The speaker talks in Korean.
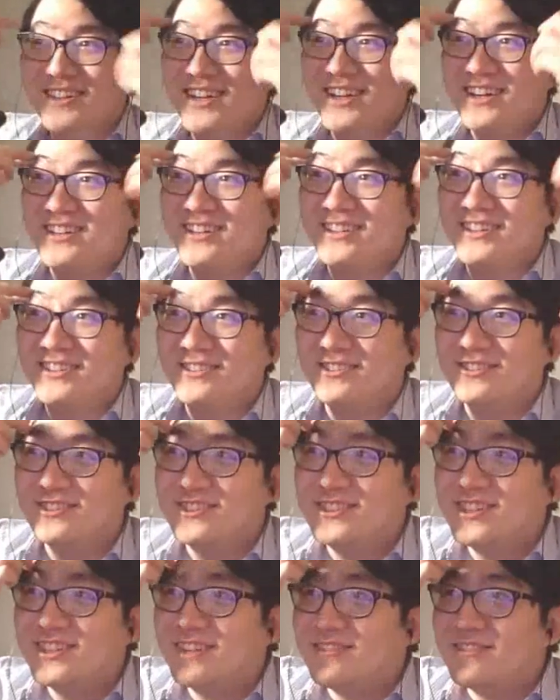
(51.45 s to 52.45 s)
딱 그
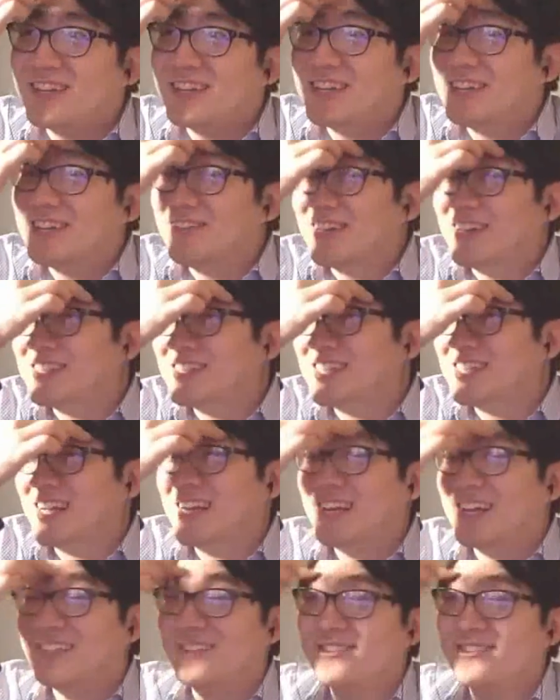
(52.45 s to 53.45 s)
눈썹 길이만
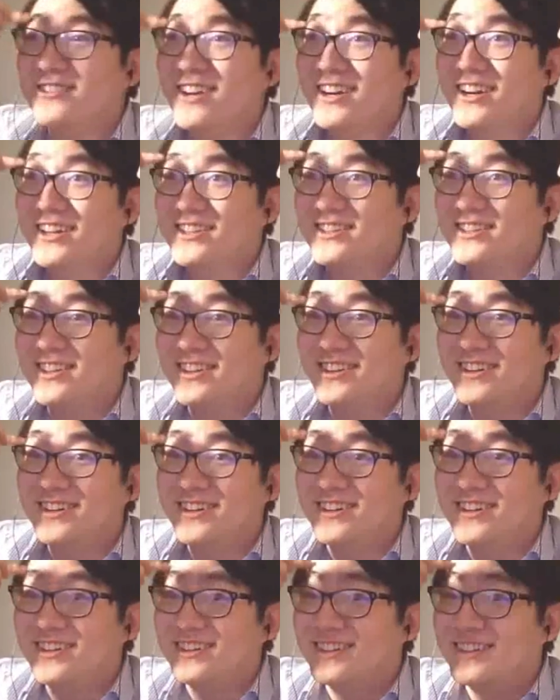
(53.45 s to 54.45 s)
잘라줄줄
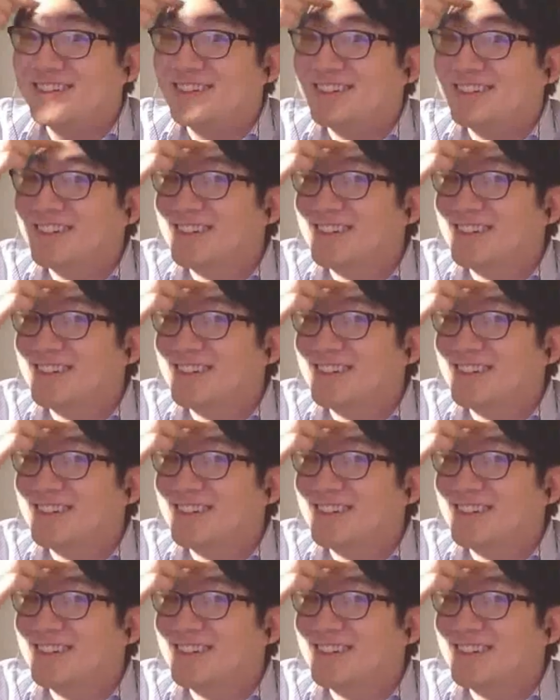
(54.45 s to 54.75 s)
알았어요